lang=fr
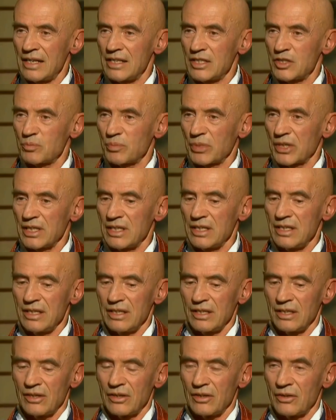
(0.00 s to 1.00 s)
un
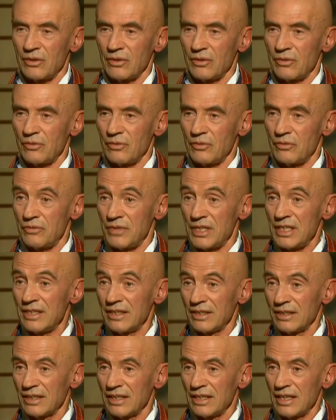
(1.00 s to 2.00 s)
esprit euh,
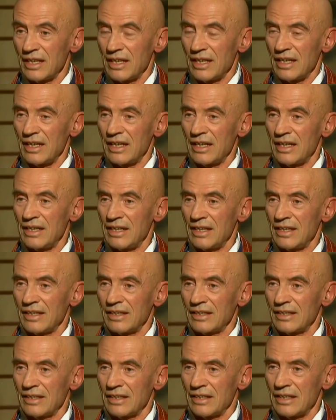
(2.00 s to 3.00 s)
vide mhm. et,
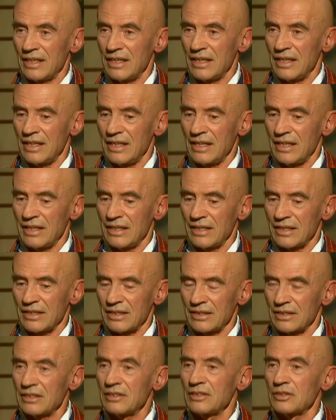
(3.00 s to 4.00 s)

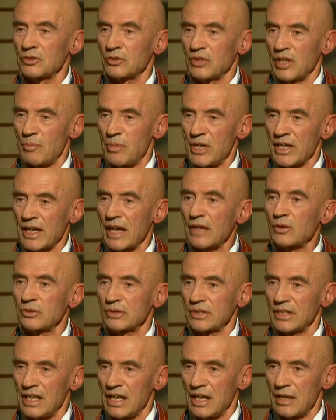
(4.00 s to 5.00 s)
euh, ce qu'on appelait,
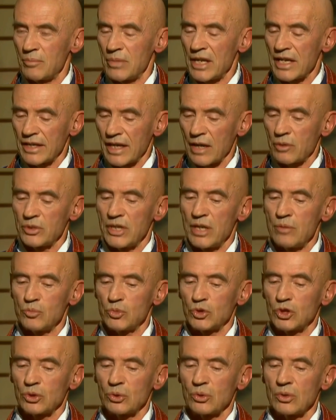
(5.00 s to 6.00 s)
qu'il a appelé
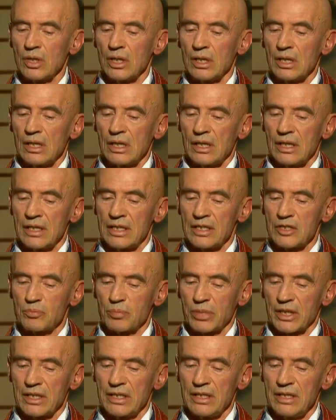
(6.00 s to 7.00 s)
Kakunen un
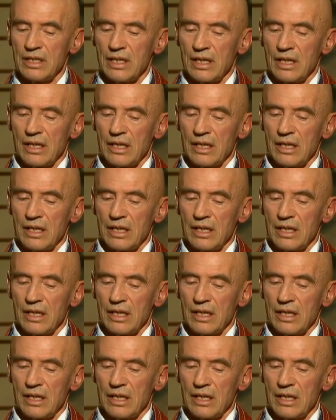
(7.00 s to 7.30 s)
esprit